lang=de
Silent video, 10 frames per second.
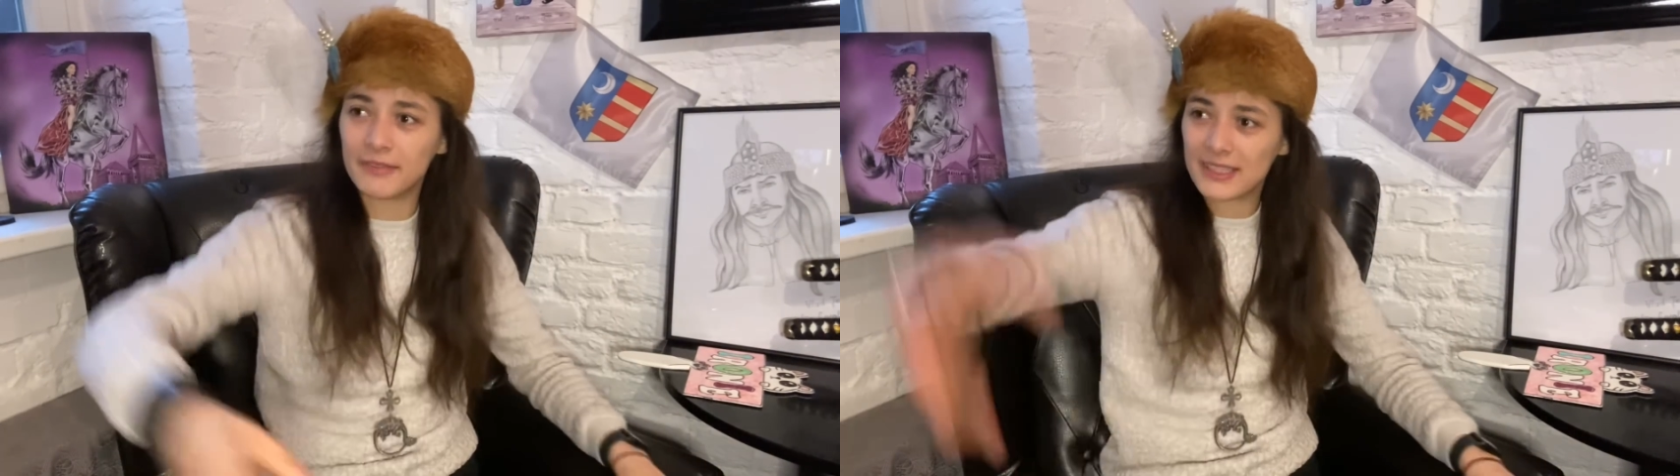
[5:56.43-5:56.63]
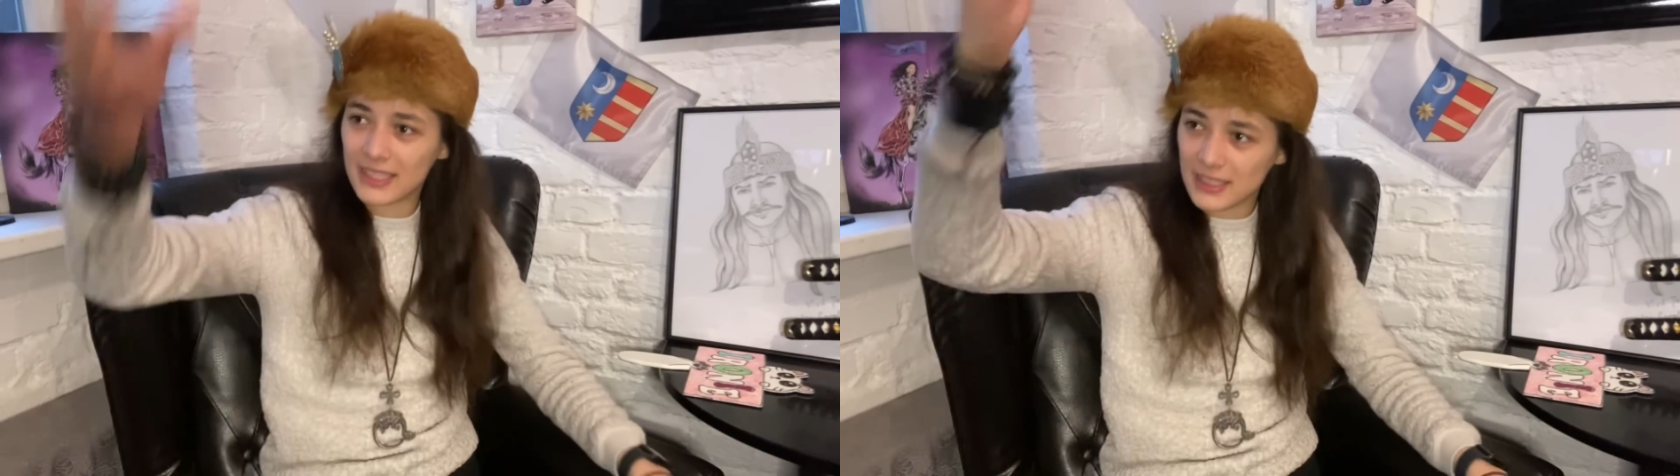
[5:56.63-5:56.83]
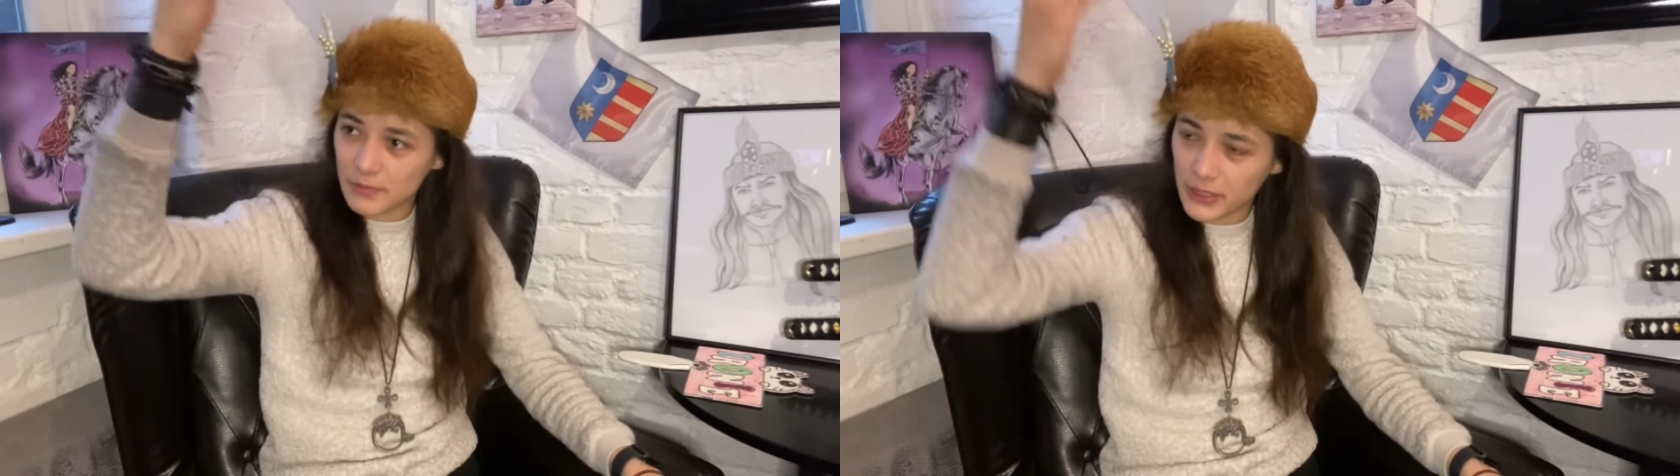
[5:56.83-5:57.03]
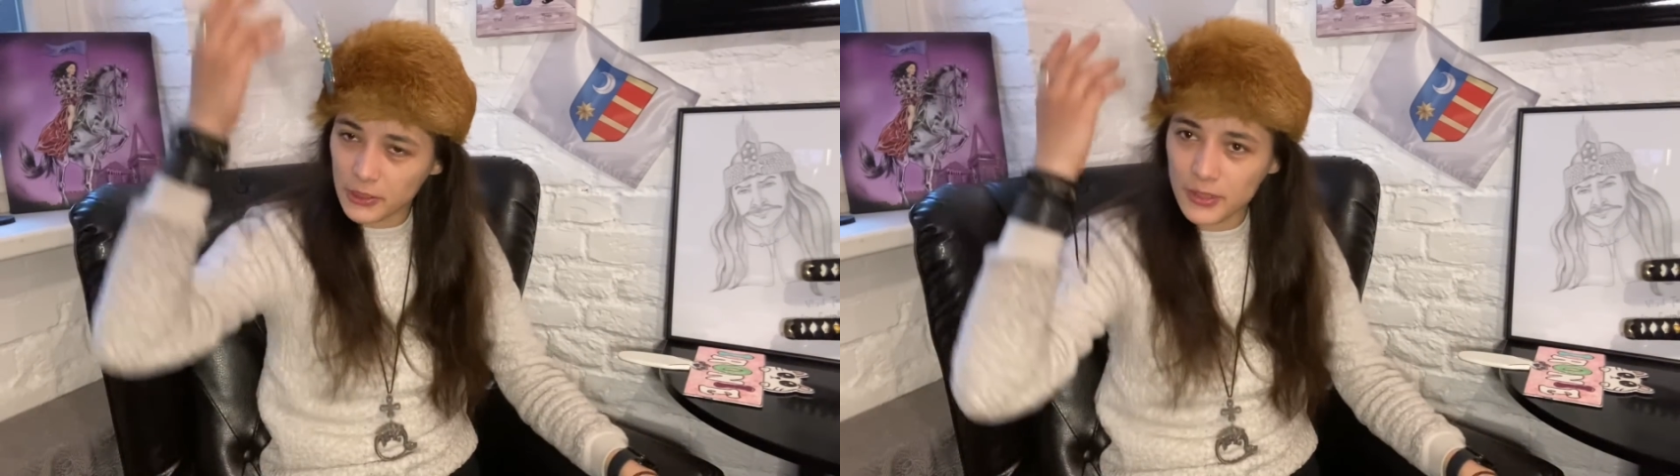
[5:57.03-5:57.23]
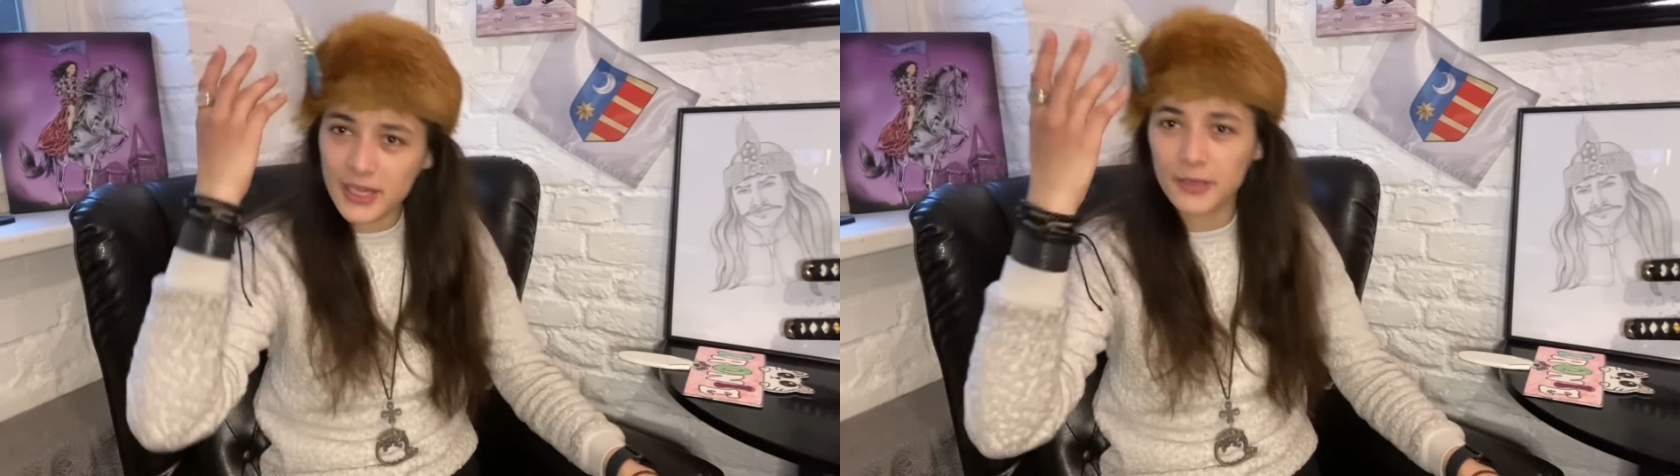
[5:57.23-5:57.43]
weil sie da
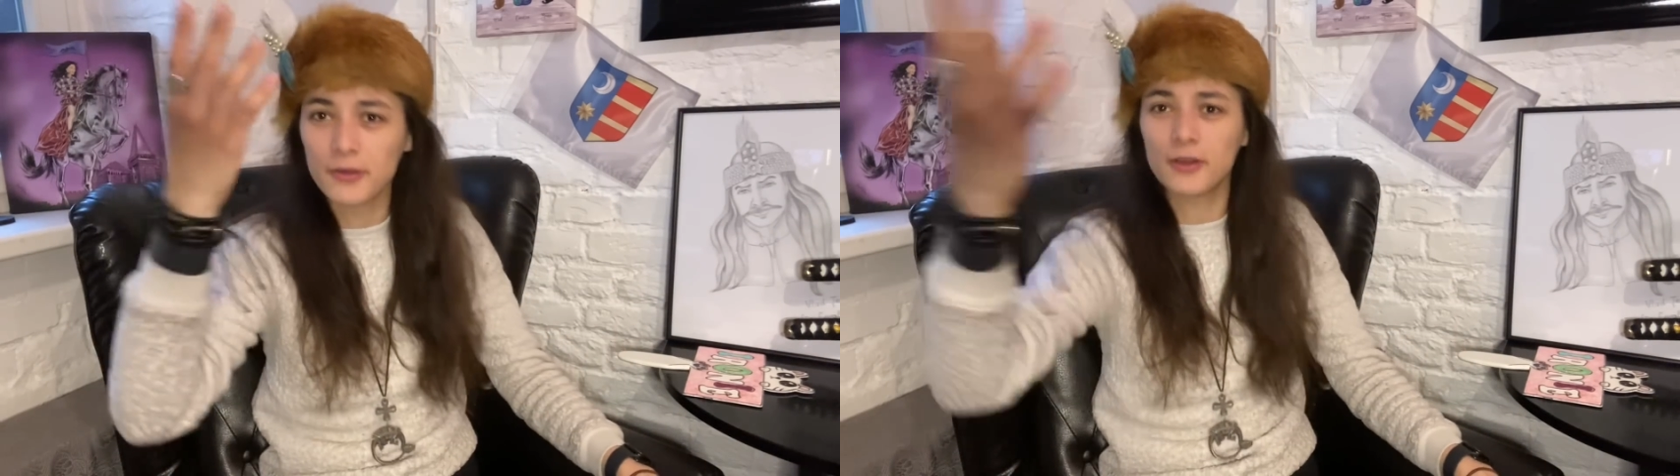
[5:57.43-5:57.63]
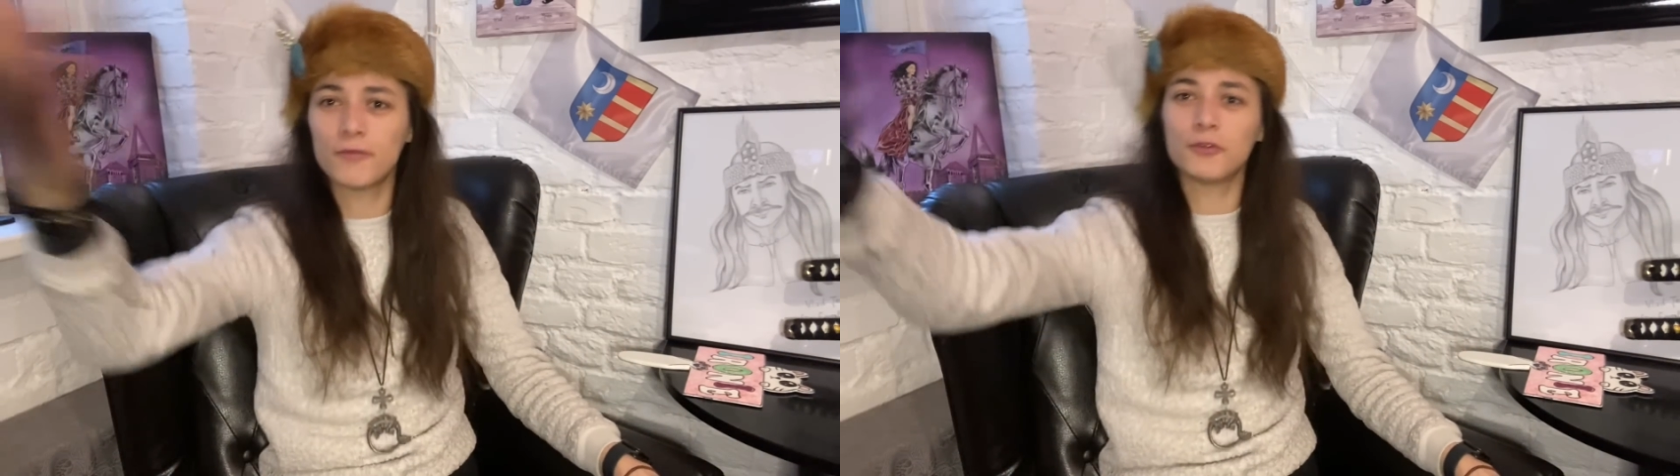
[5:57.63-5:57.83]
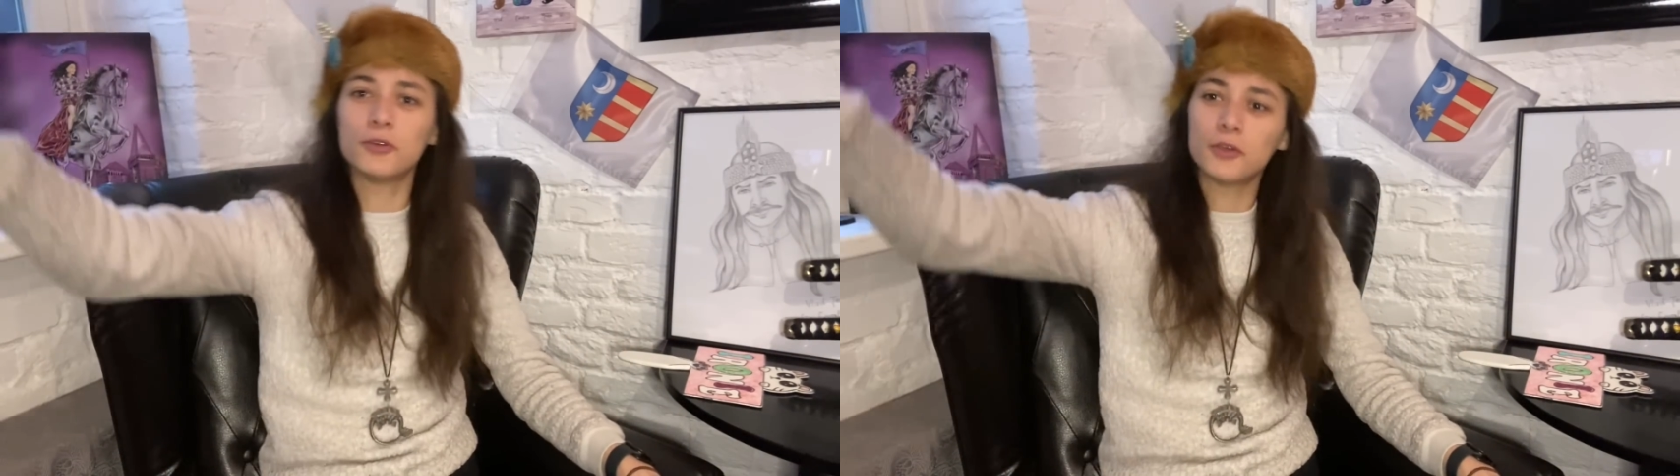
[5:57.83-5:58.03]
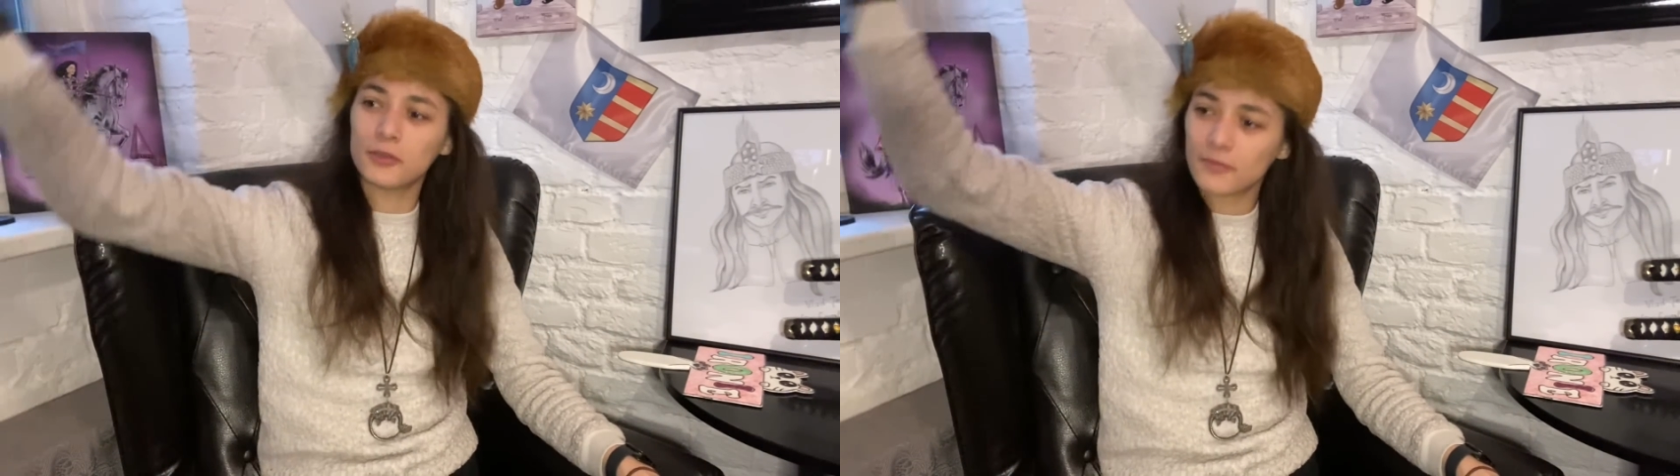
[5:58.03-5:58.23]
zwischendurch irgendwo